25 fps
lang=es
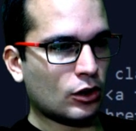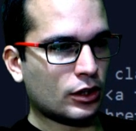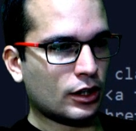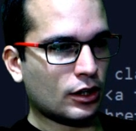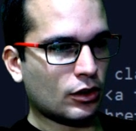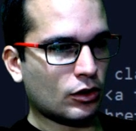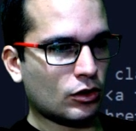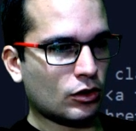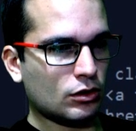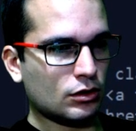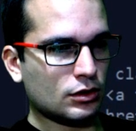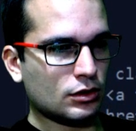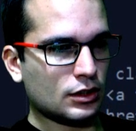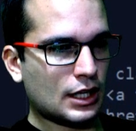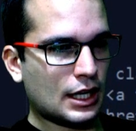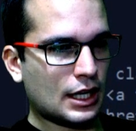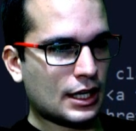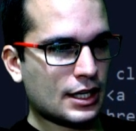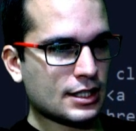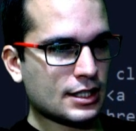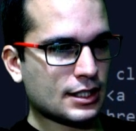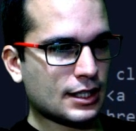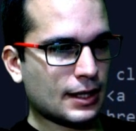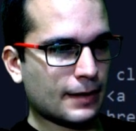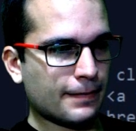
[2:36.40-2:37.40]
y ahí lo tengo, ¿no?
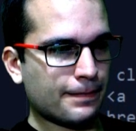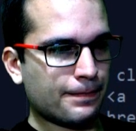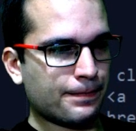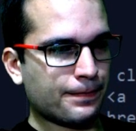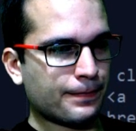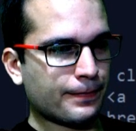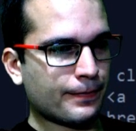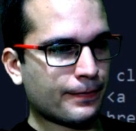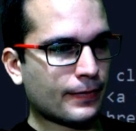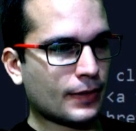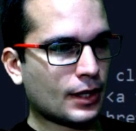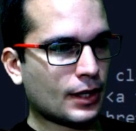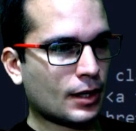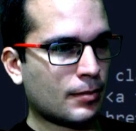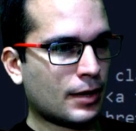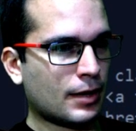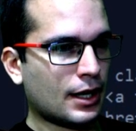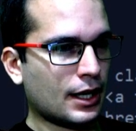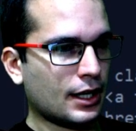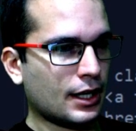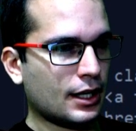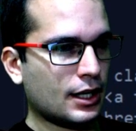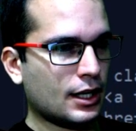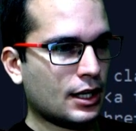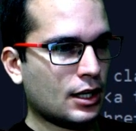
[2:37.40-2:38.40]
Ahí está.
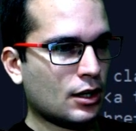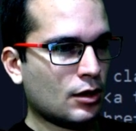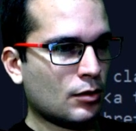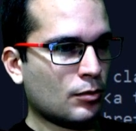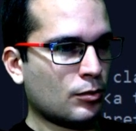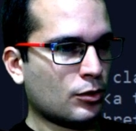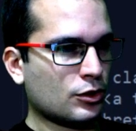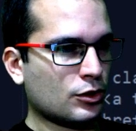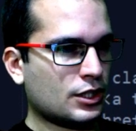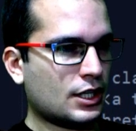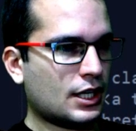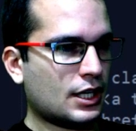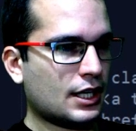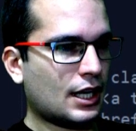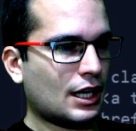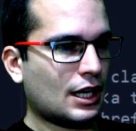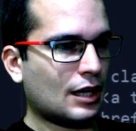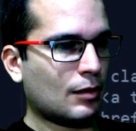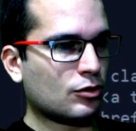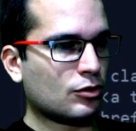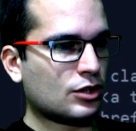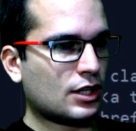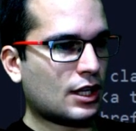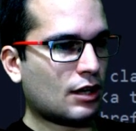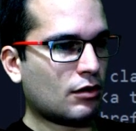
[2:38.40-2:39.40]
Vale. Pues
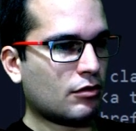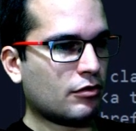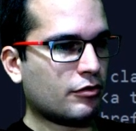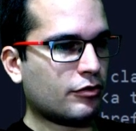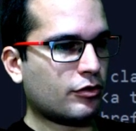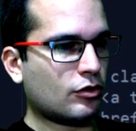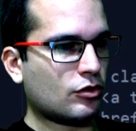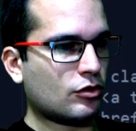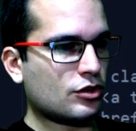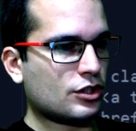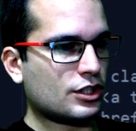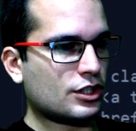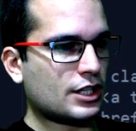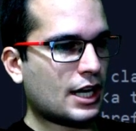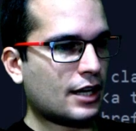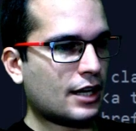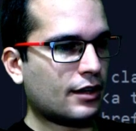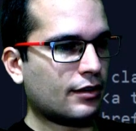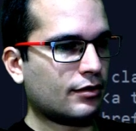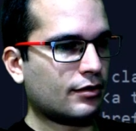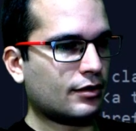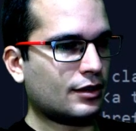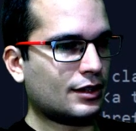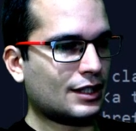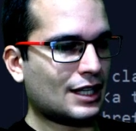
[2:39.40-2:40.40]
ahora ya le vamos a dar un font
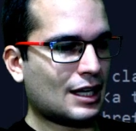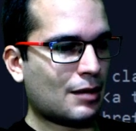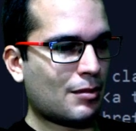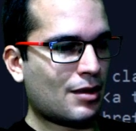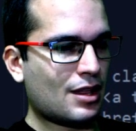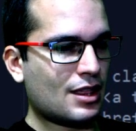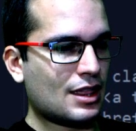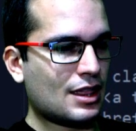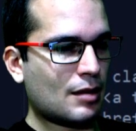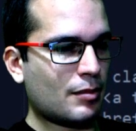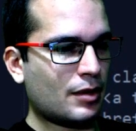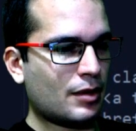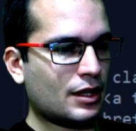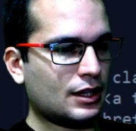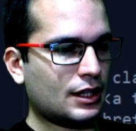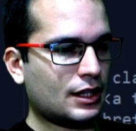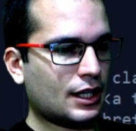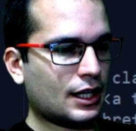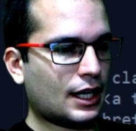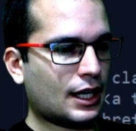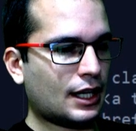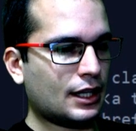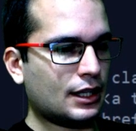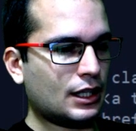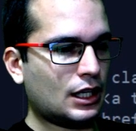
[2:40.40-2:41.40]
size
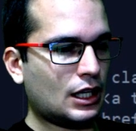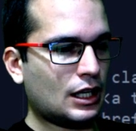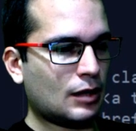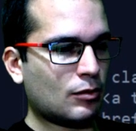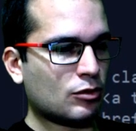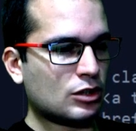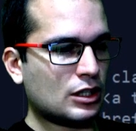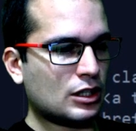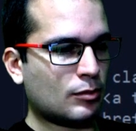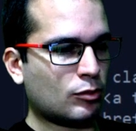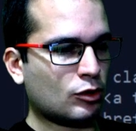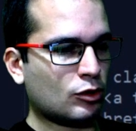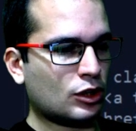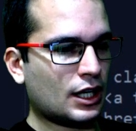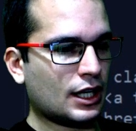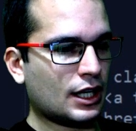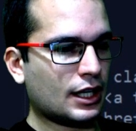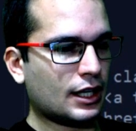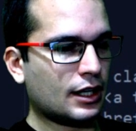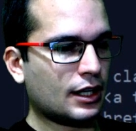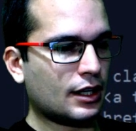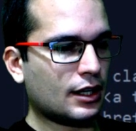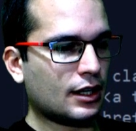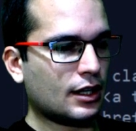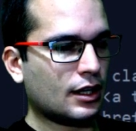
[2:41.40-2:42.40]
tremendamente grande, le vamos a
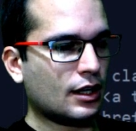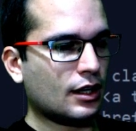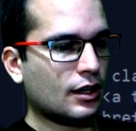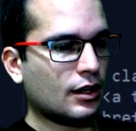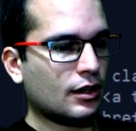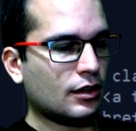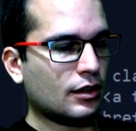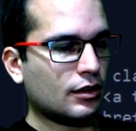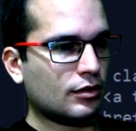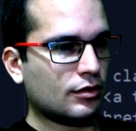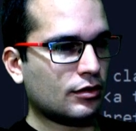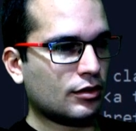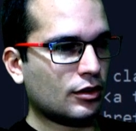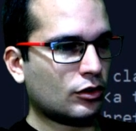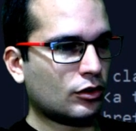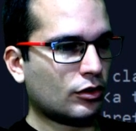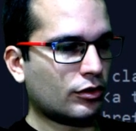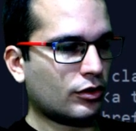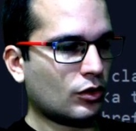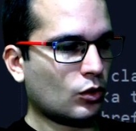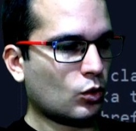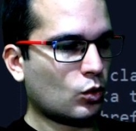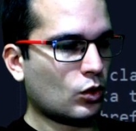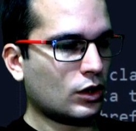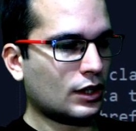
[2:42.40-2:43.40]
poner aquí
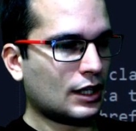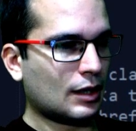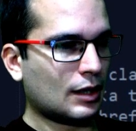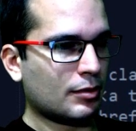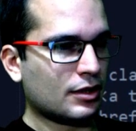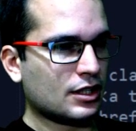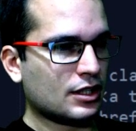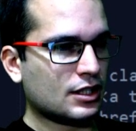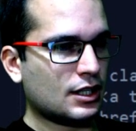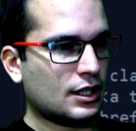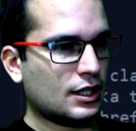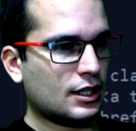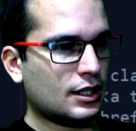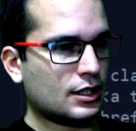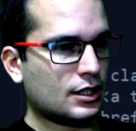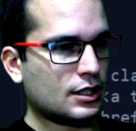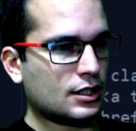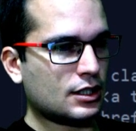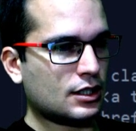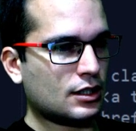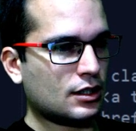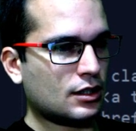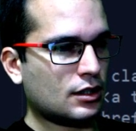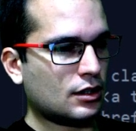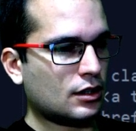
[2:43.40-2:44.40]
150
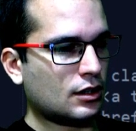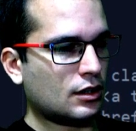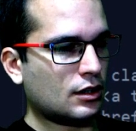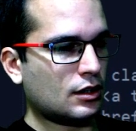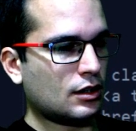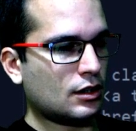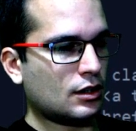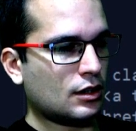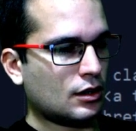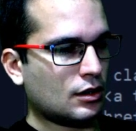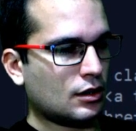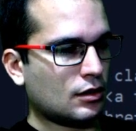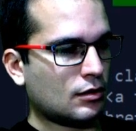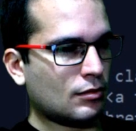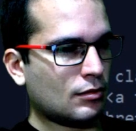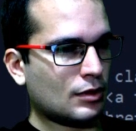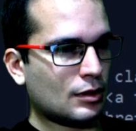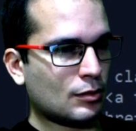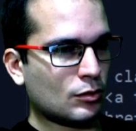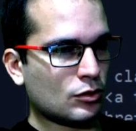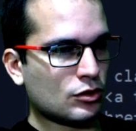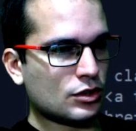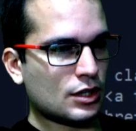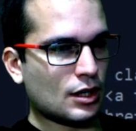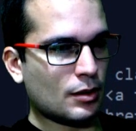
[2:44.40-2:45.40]
píxeles.
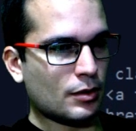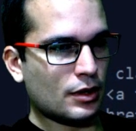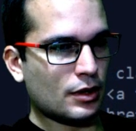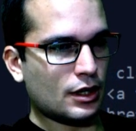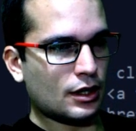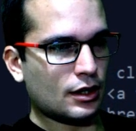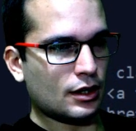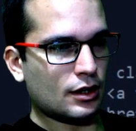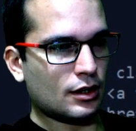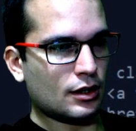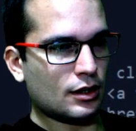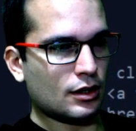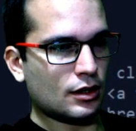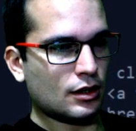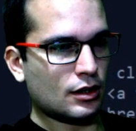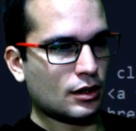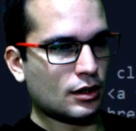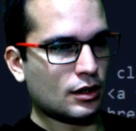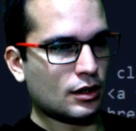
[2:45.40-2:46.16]
Vamos a ver.